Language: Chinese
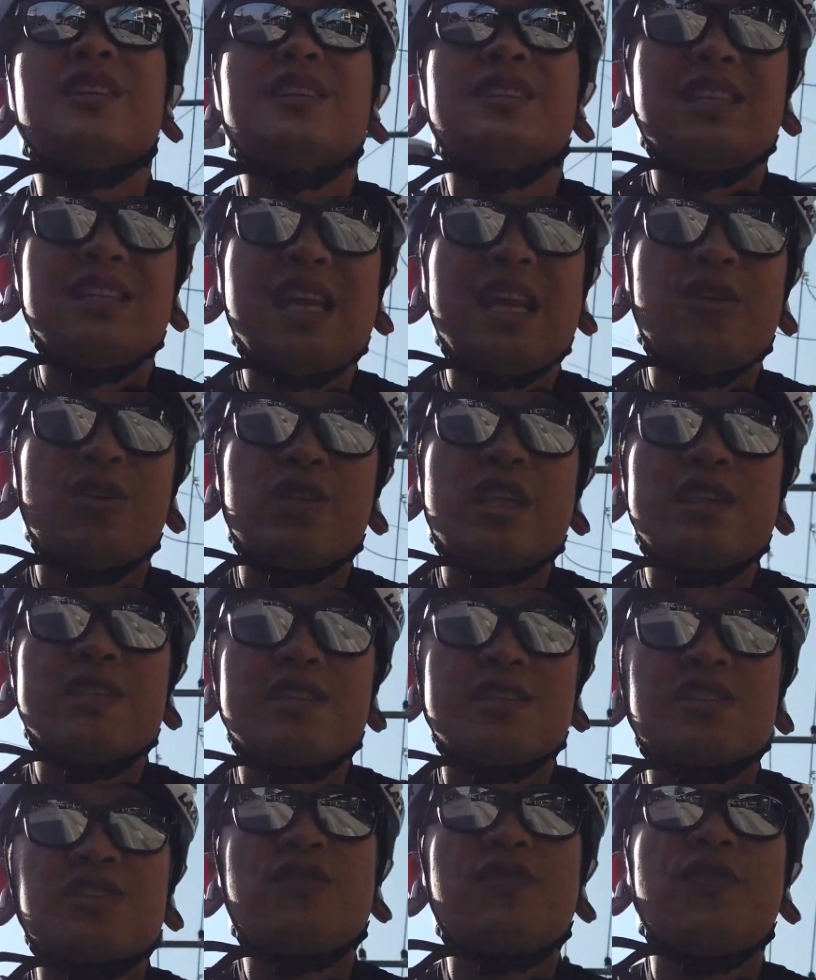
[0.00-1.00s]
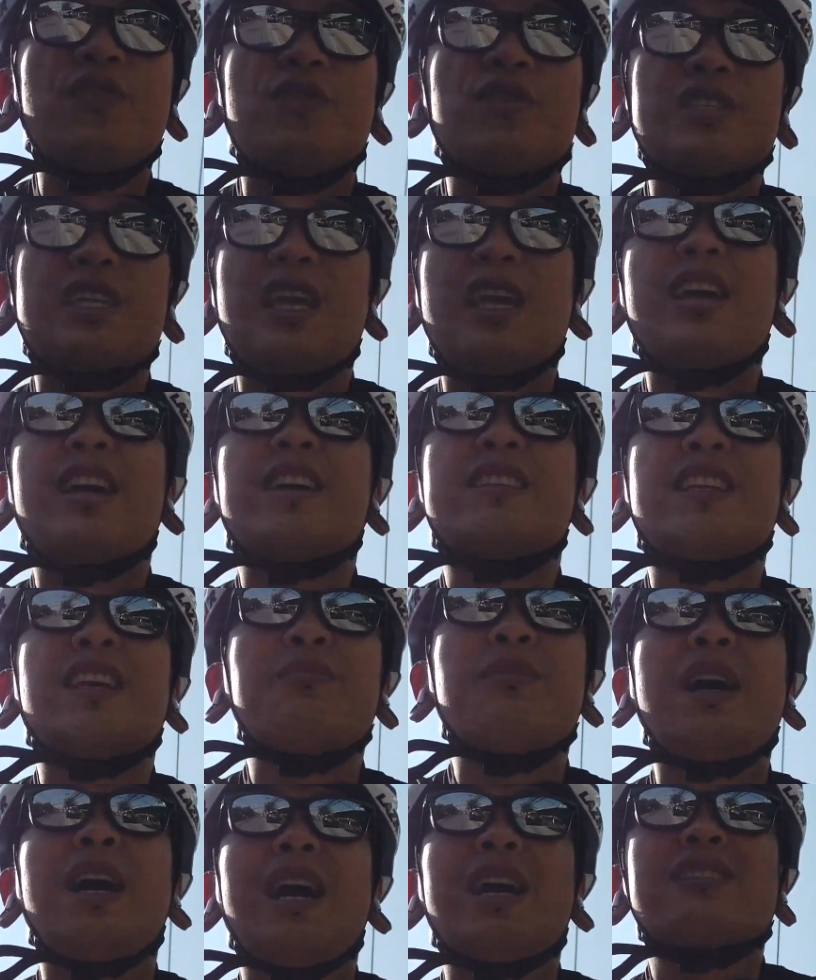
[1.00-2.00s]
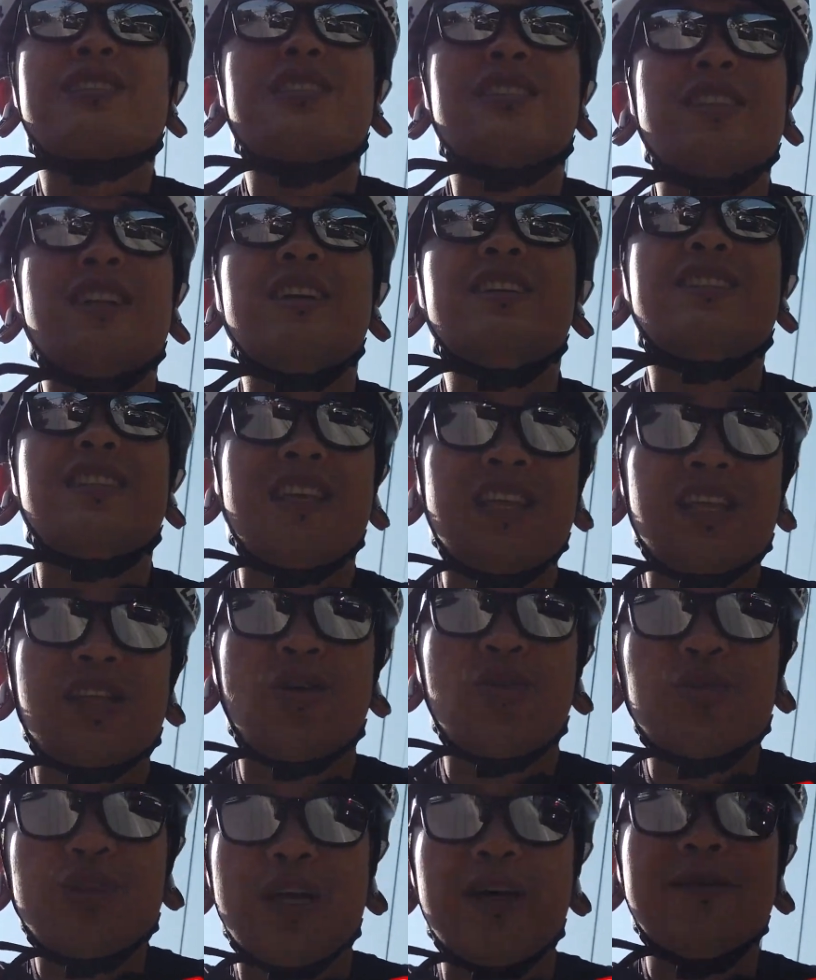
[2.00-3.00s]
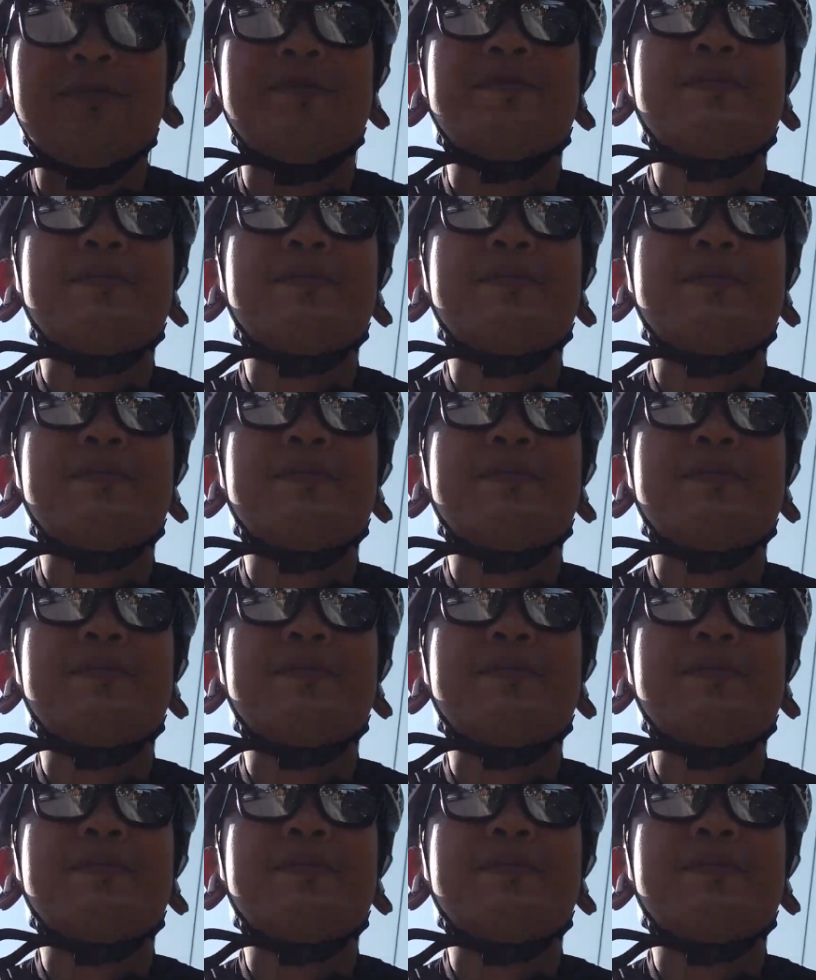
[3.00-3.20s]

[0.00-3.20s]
现在有电子支付在清迈还是能行得通的。